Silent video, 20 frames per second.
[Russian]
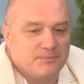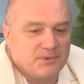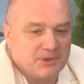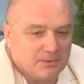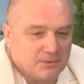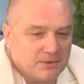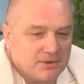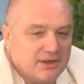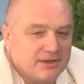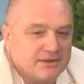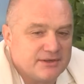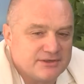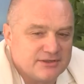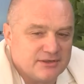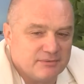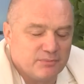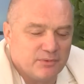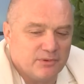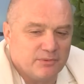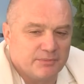Первого,
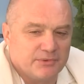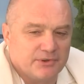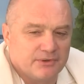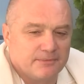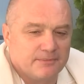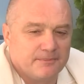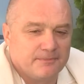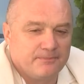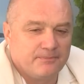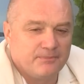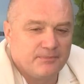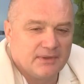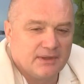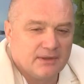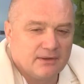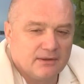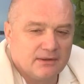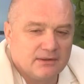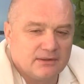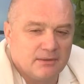конечно, помню.
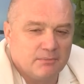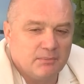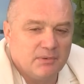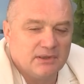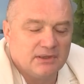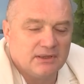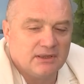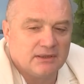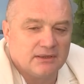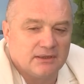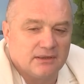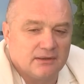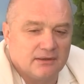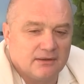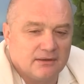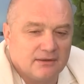Это Кто было, Что